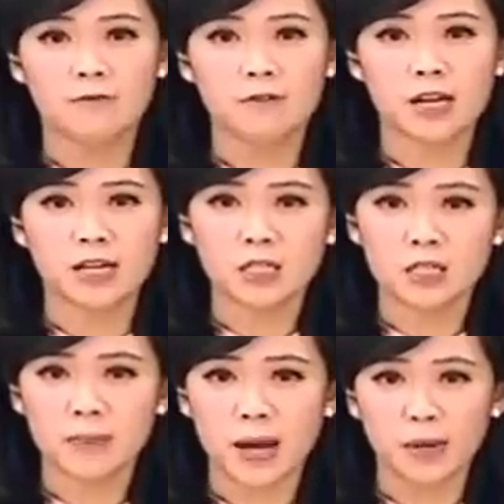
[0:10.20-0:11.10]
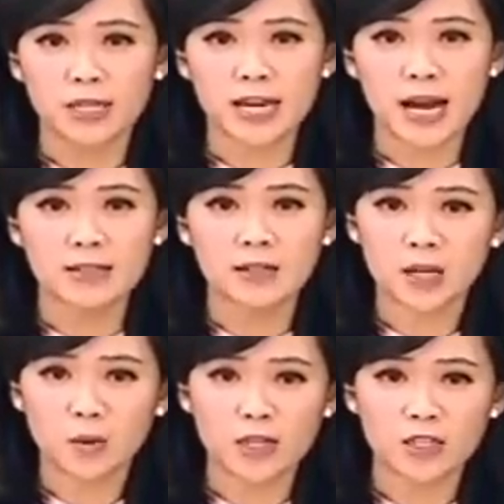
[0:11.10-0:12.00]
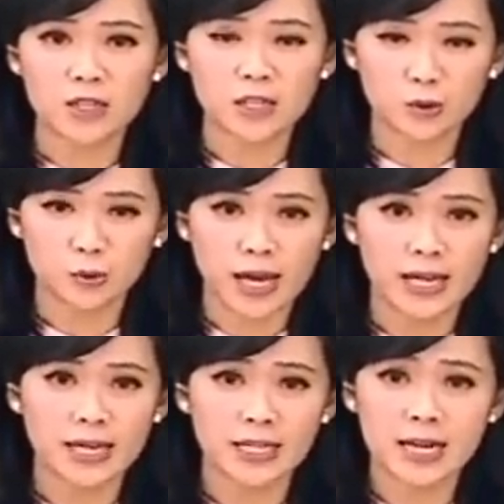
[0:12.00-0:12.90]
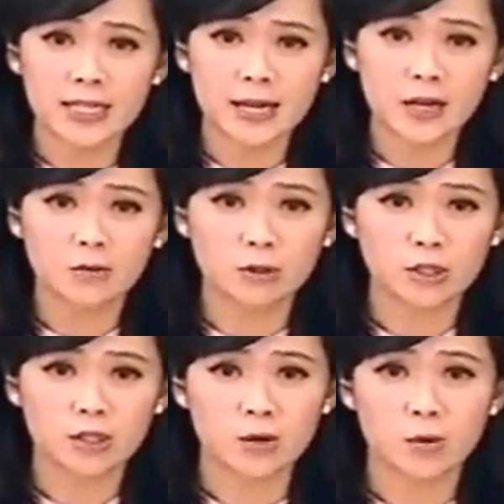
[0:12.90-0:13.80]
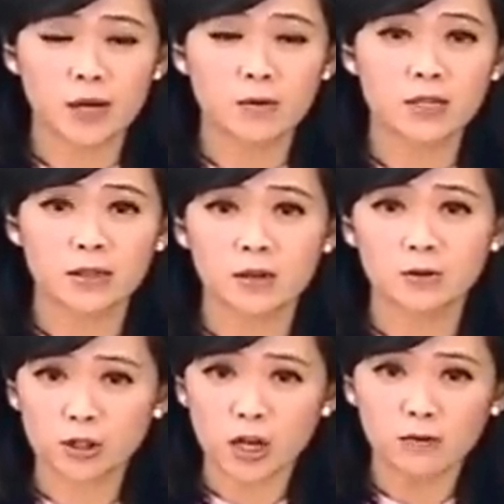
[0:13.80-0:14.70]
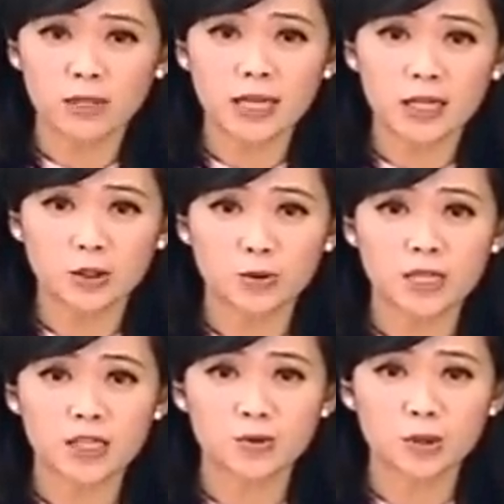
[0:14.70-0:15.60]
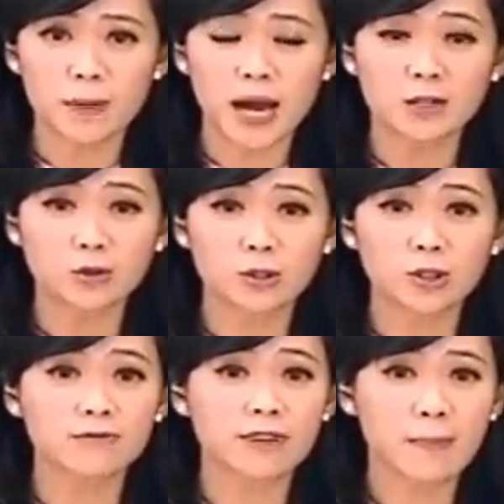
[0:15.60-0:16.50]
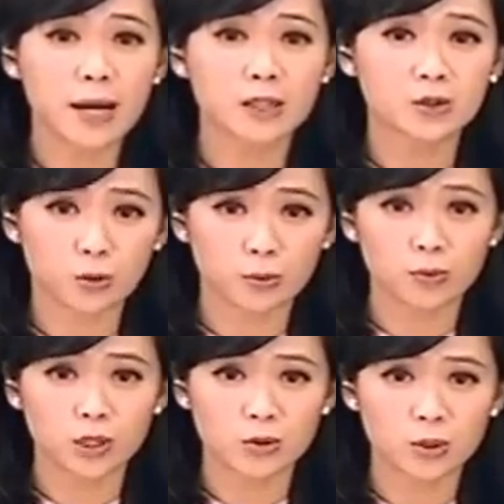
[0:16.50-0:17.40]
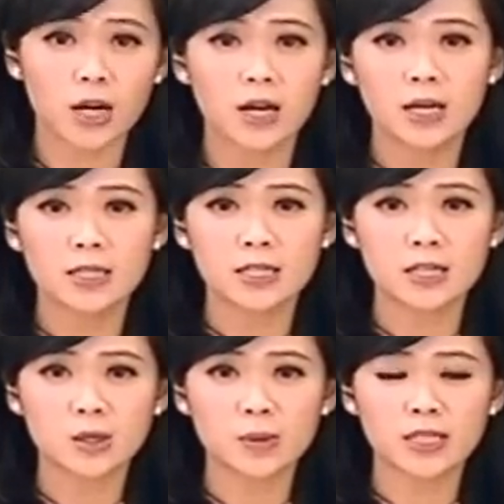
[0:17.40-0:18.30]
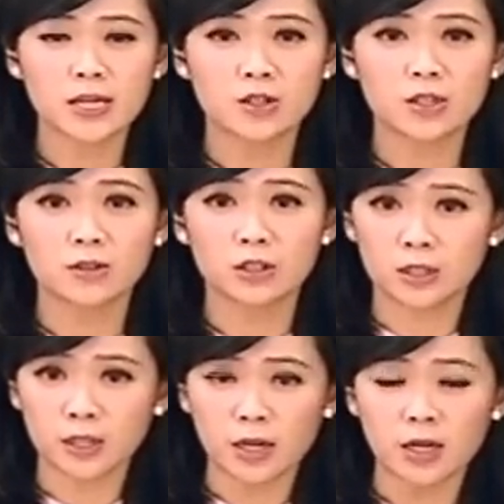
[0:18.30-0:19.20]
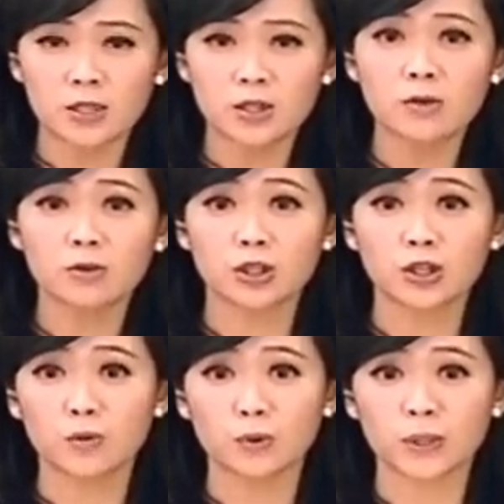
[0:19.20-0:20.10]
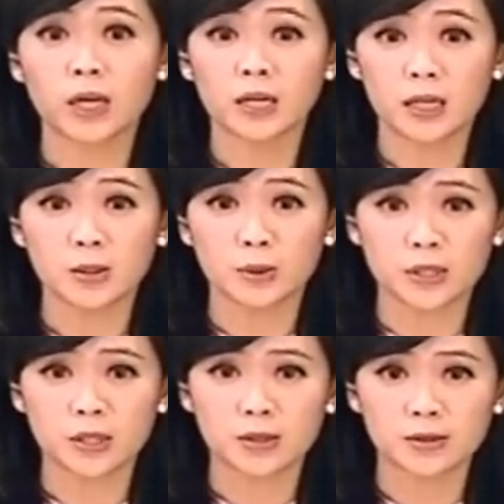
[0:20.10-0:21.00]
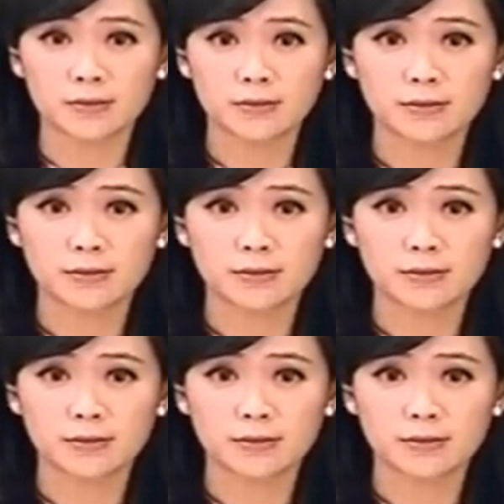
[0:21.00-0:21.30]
妇人因此买回家，当天晚上也煮来给一家三口吃，结果没有想到之后立刻出现了嘴巴和双手发麻的中毒症状，紧急送医才知道吃的就是有毒的河豚肉。